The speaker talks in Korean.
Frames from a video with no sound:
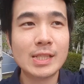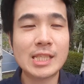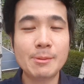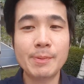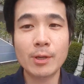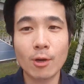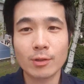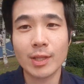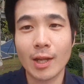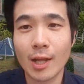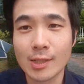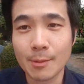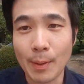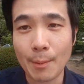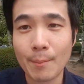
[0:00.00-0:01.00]
11월 달에
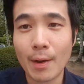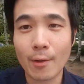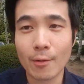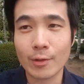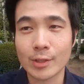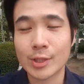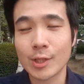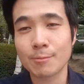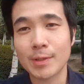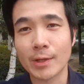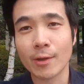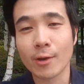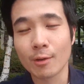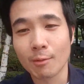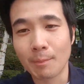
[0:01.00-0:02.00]
이제 100만 원을 취업
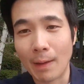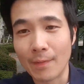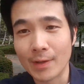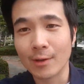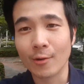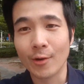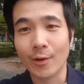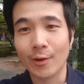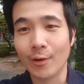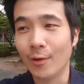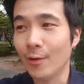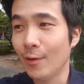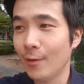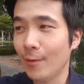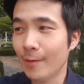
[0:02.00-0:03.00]
장려금을 받는 거예요
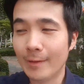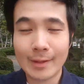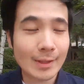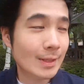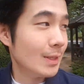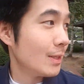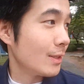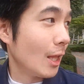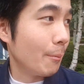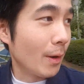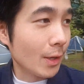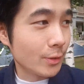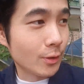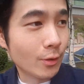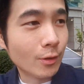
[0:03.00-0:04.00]

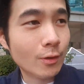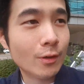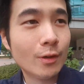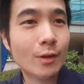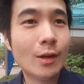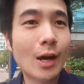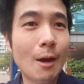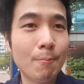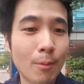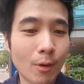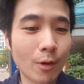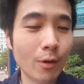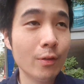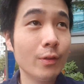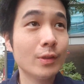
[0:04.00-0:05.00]
대박이죠
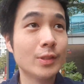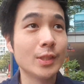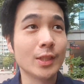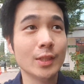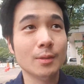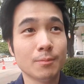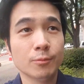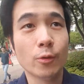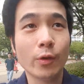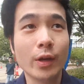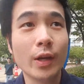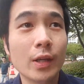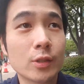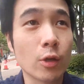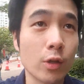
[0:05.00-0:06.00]
한번 지금
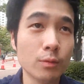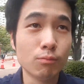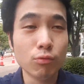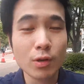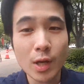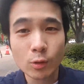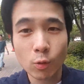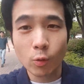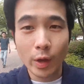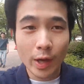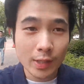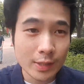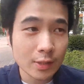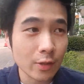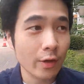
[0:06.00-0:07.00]
여기 저는
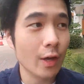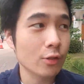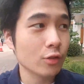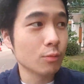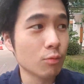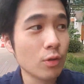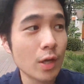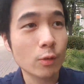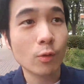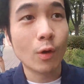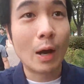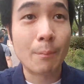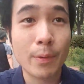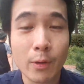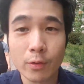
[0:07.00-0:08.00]
물레동에 신청해가지고 물레동
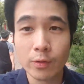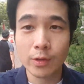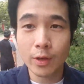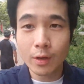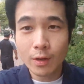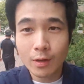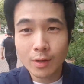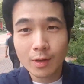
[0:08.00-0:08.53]
앞이거든요